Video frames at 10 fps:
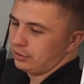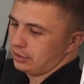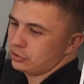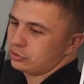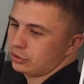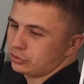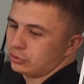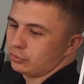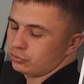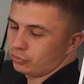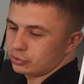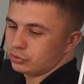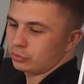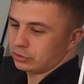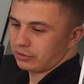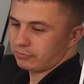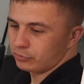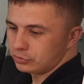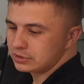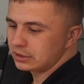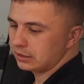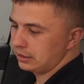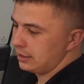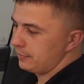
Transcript: Я считаю, что это очень крутая функция.